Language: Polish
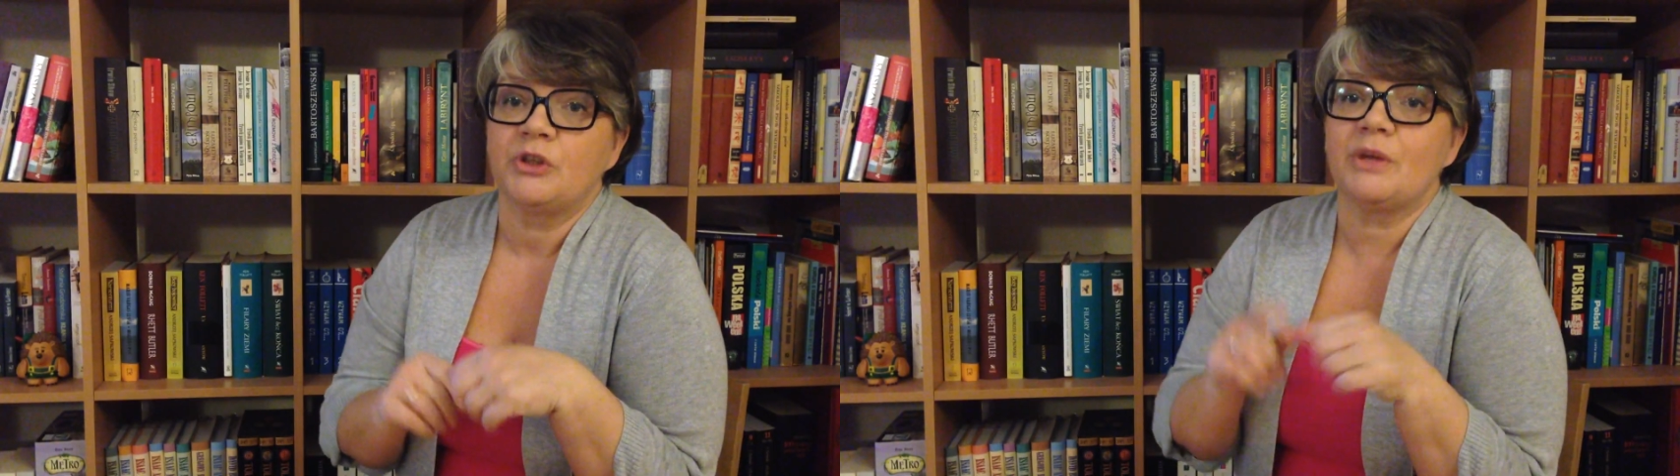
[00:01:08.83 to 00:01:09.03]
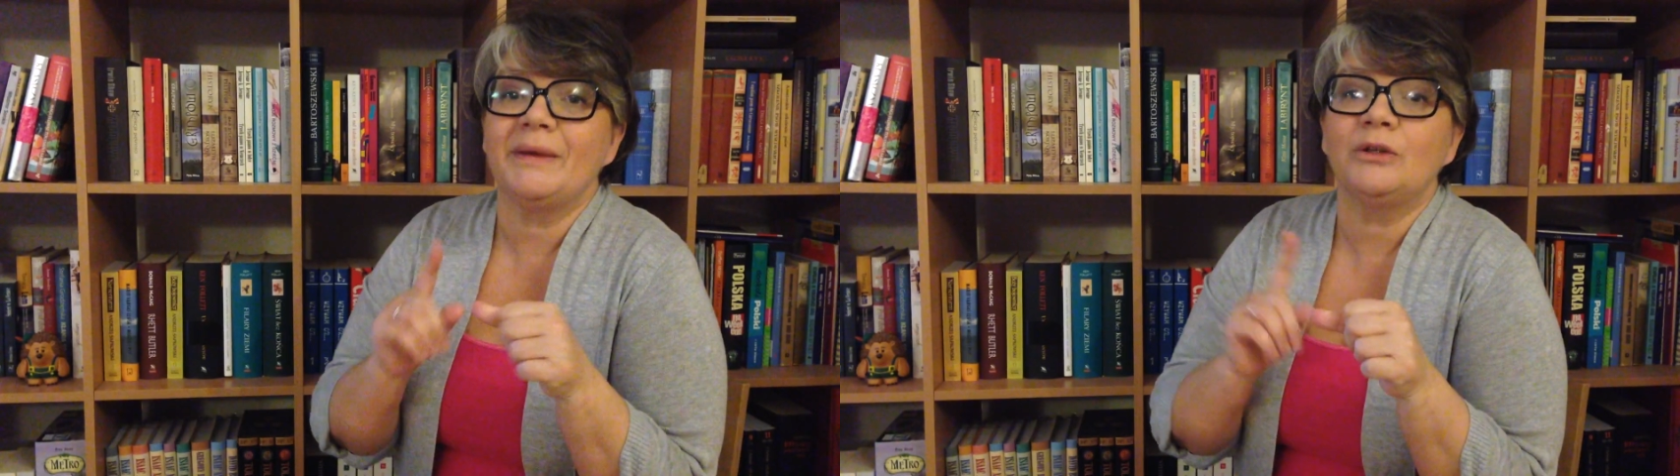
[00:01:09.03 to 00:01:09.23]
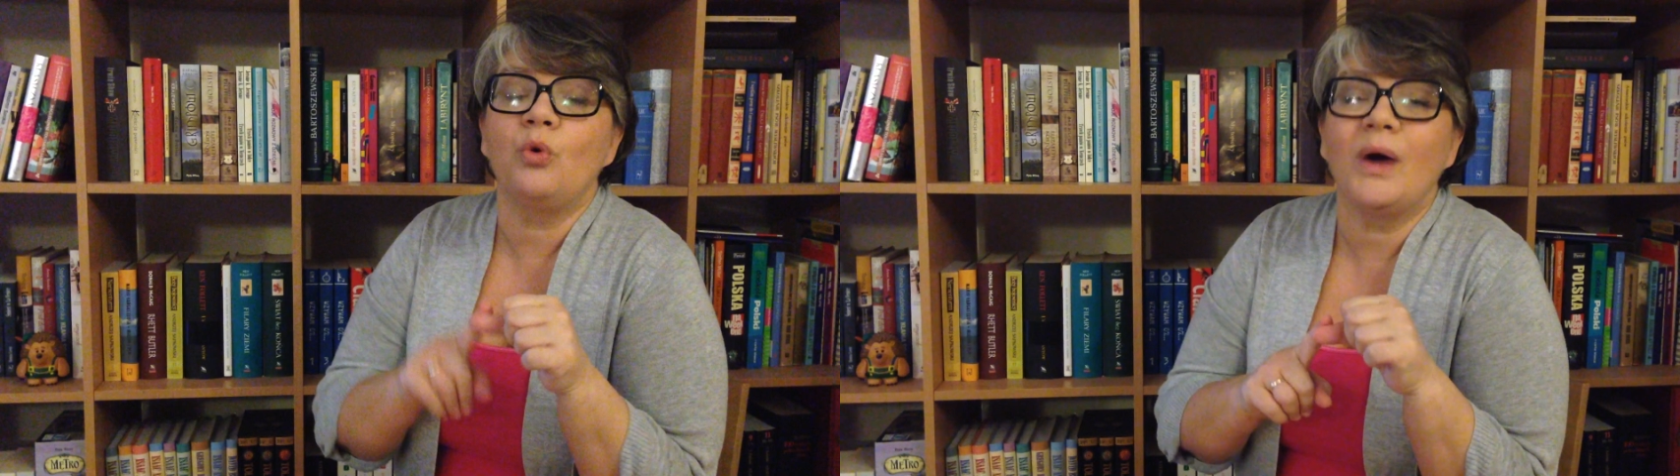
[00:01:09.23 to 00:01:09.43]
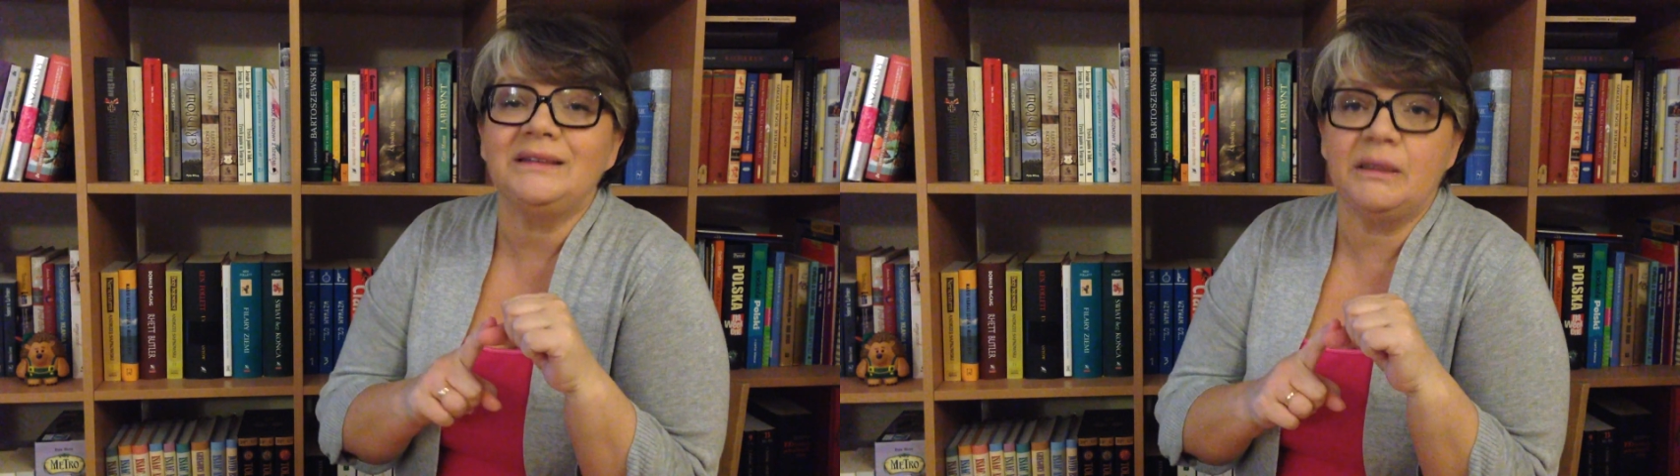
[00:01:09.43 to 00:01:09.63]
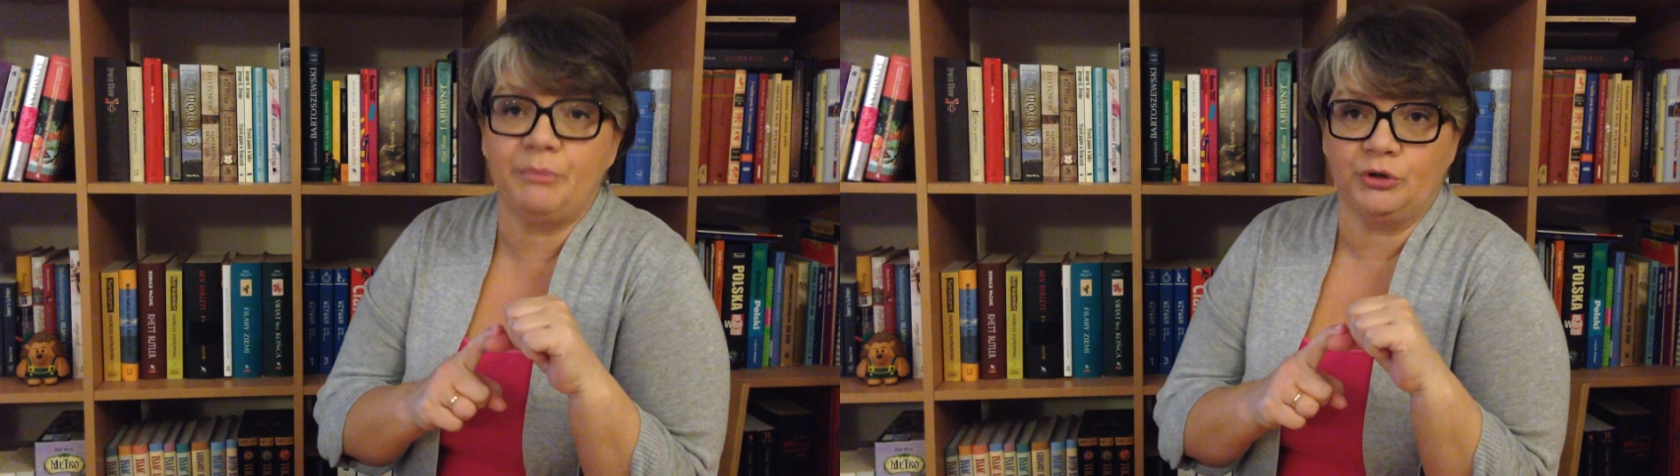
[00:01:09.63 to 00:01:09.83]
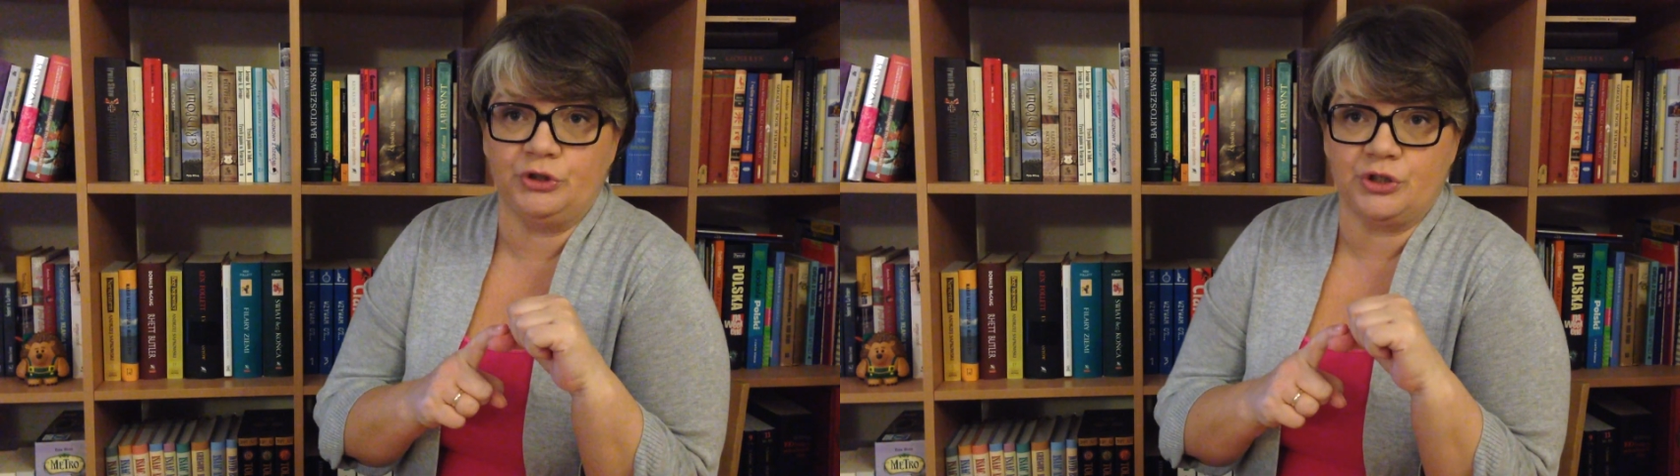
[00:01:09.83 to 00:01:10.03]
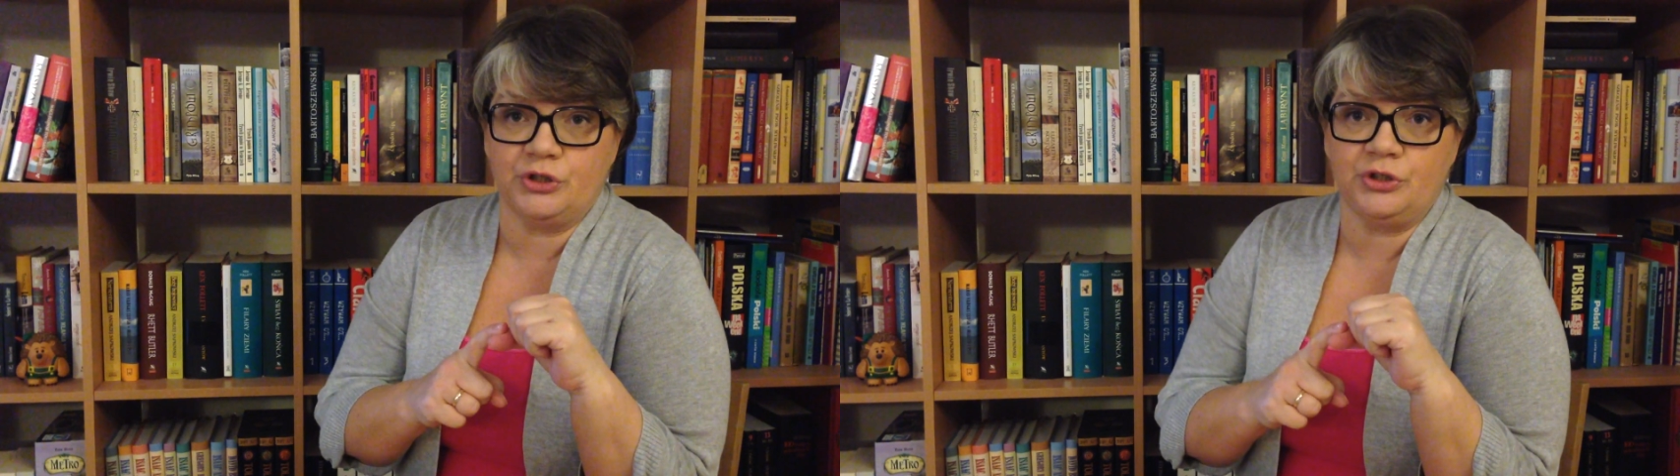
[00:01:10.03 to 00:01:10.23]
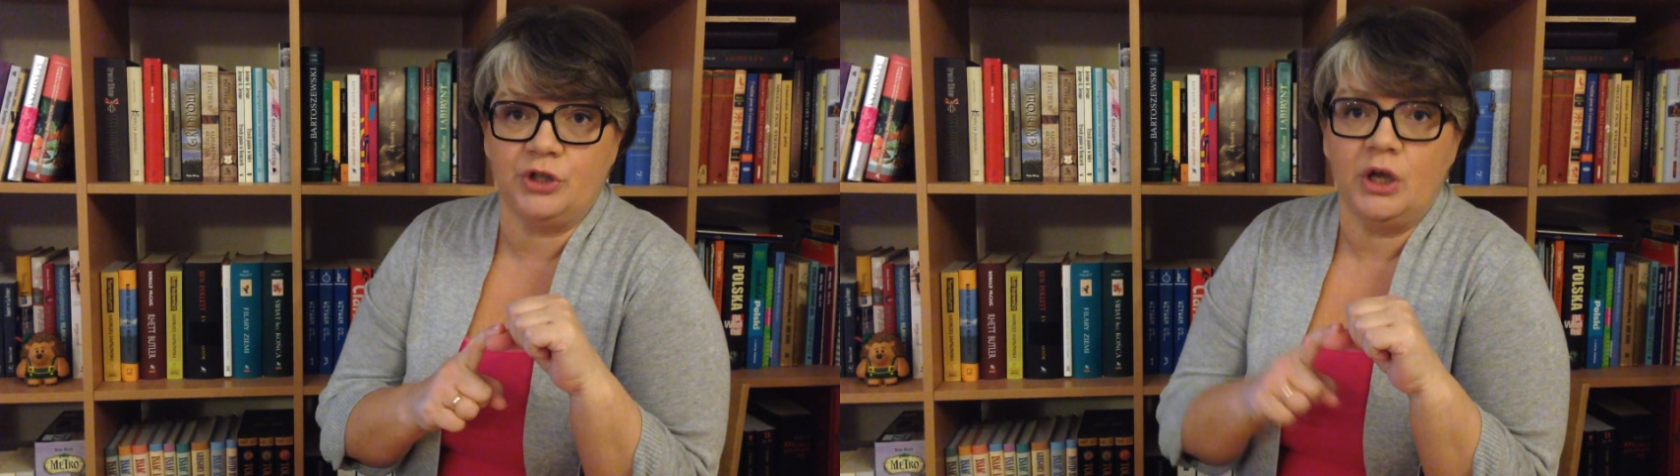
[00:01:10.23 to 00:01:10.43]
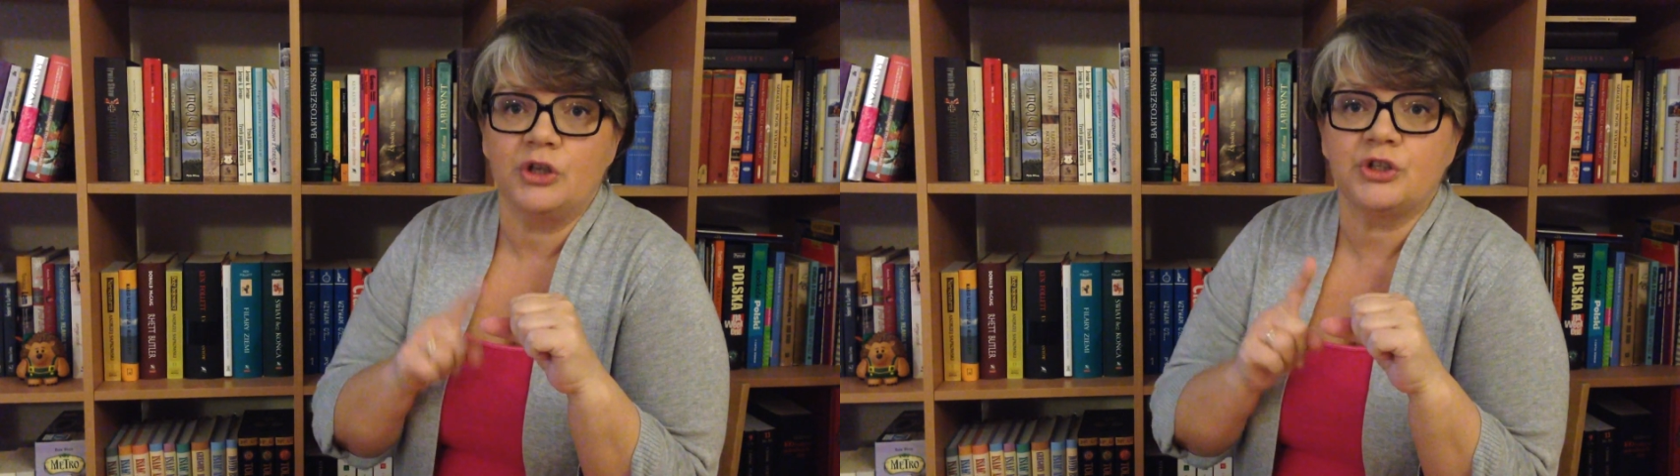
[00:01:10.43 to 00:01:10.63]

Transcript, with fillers: Trzeba dokładnie policzyć,